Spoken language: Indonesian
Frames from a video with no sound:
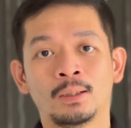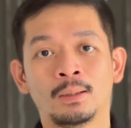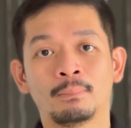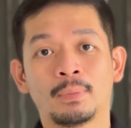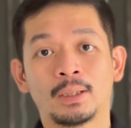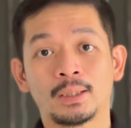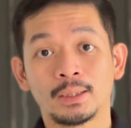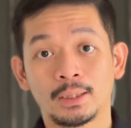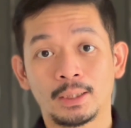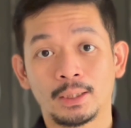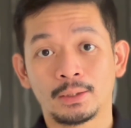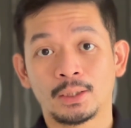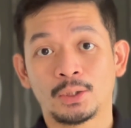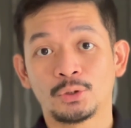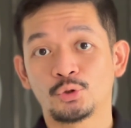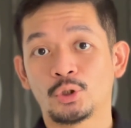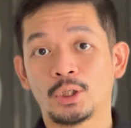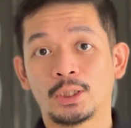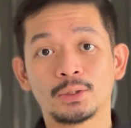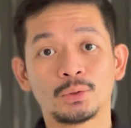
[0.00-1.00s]
Mari kita
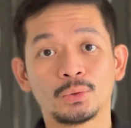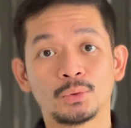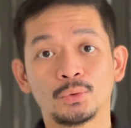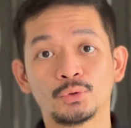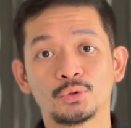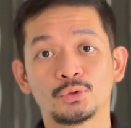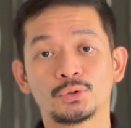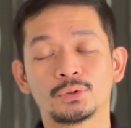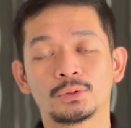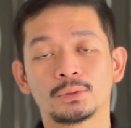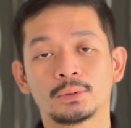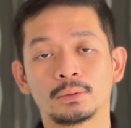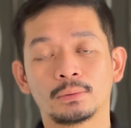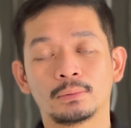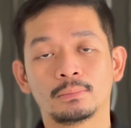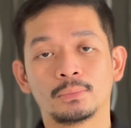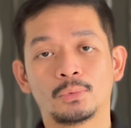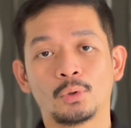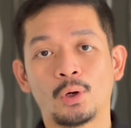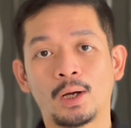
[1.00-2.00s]
juga terus
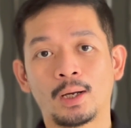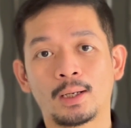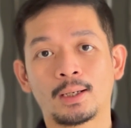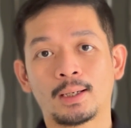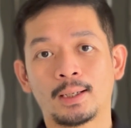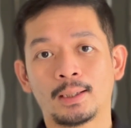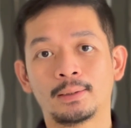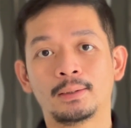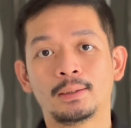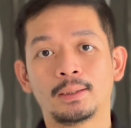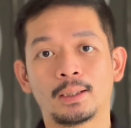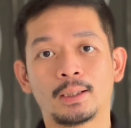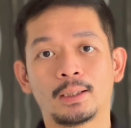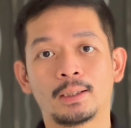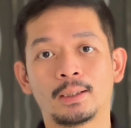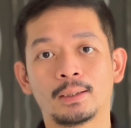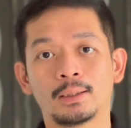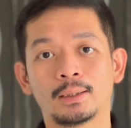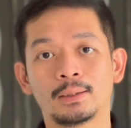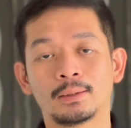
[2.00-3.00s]
doakan
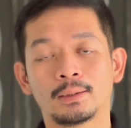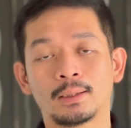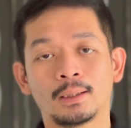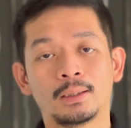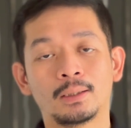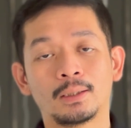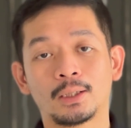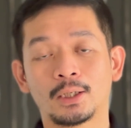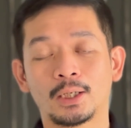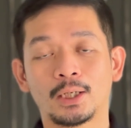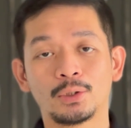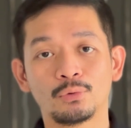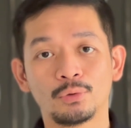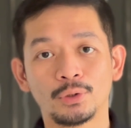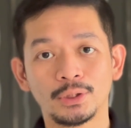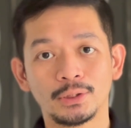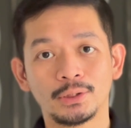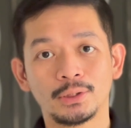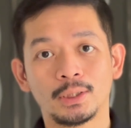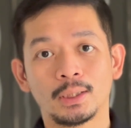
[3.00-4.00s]
negara kita, negara
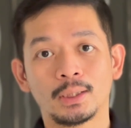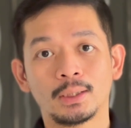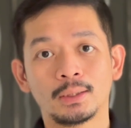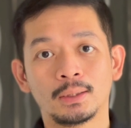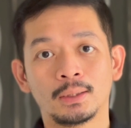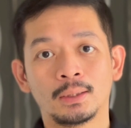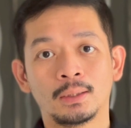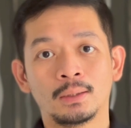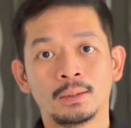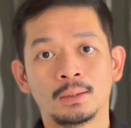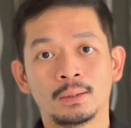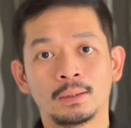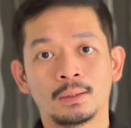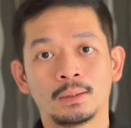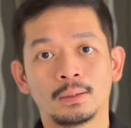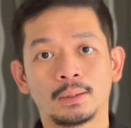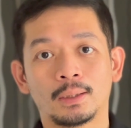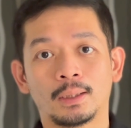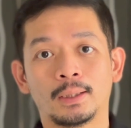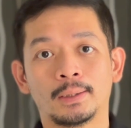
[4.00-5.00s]
Indonesia,
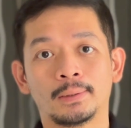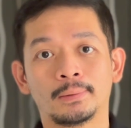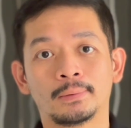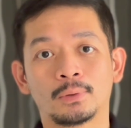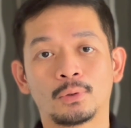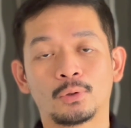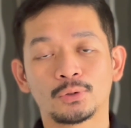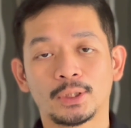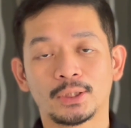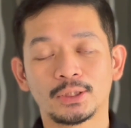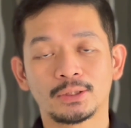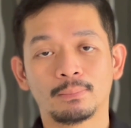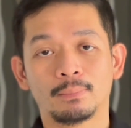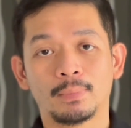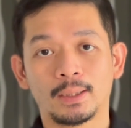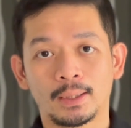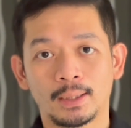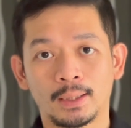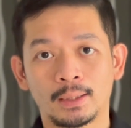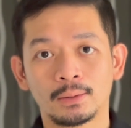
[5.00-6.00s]
dan kota
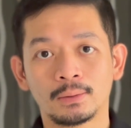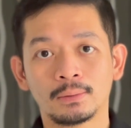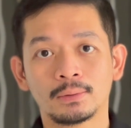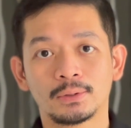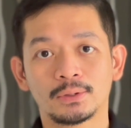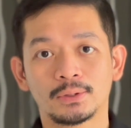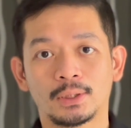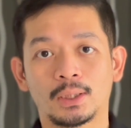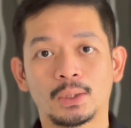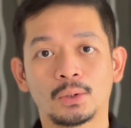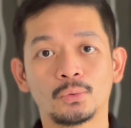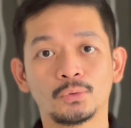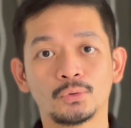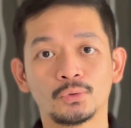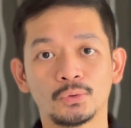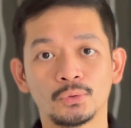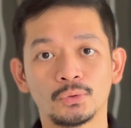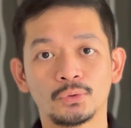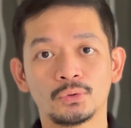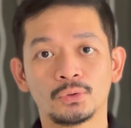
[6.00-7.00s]
Semarang secara
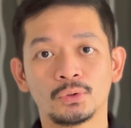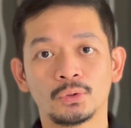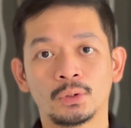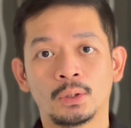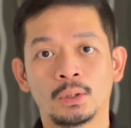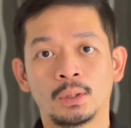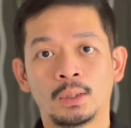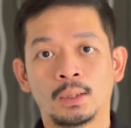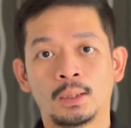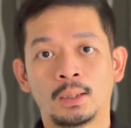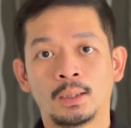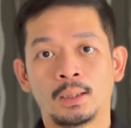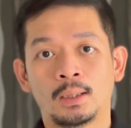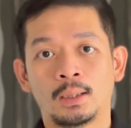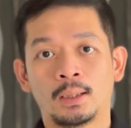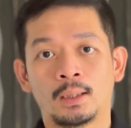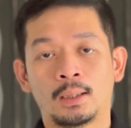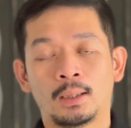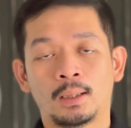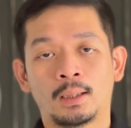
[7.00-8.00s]
khusus
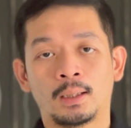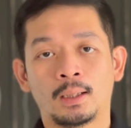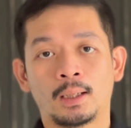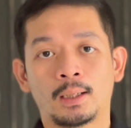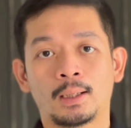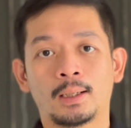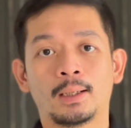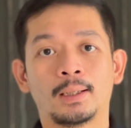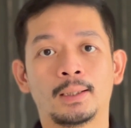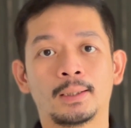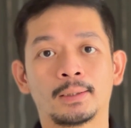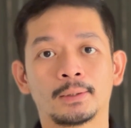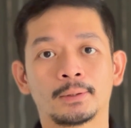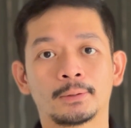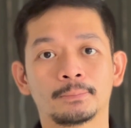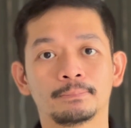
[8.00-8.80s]
agar